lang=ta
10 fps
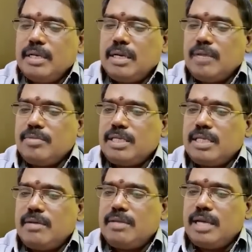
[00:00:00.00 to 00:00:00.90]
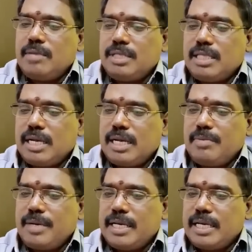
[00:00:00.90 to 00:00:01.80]
அம்சத்தில் வந்து அம்சத்தை கணக்கு
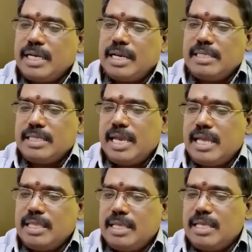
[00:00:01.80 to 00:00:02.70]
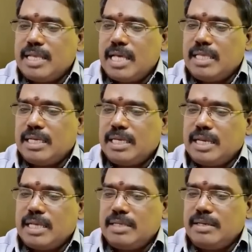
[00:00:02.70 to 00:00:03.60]
பண்ணிக்கோங்க ராசியே அந்த இந்த ஜாதகத்திற்கு
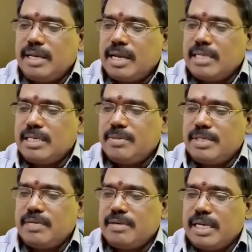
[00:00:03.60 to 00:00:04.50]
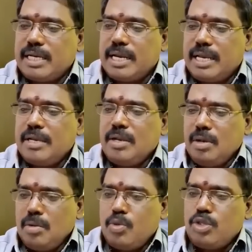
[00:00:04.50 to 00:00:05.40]
ராசி ராசியை பற்றி விளக்கினாலே
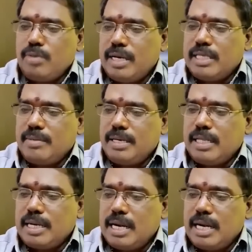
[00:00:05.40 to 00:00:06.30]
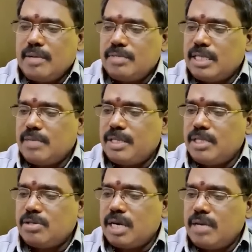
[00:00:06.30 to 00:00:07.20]
போதுமானது அப்படின்றதுனால நான் அம்சத்தை
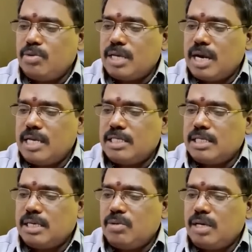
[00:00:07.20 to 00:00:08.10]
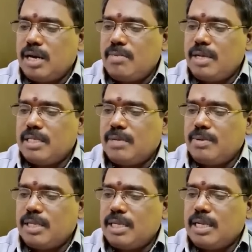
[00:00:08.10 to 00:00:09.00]
பற்றி சொல்லலை உத்திராட நட்சத்திரம் ஒன்றாம் பாதத்தில்
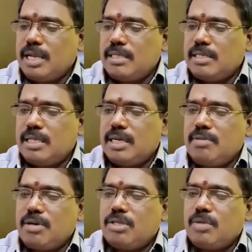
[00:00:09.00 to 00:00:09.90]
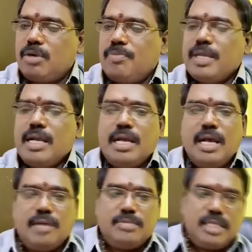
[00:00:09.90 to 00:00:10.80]
பிறந்திருக்கிறாரு சந்திரன் வர்க்கோத்தமும்
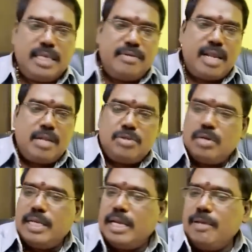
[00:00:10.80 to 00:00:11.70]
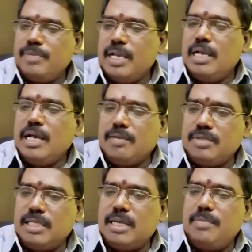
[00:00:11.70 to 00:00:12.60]
அம்சத்தையும் வேணாலும் சொல்லிடுறேன்
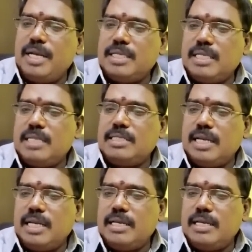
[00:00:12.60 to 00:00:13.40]
அம்சத்தில் மேஷத்தில் சனி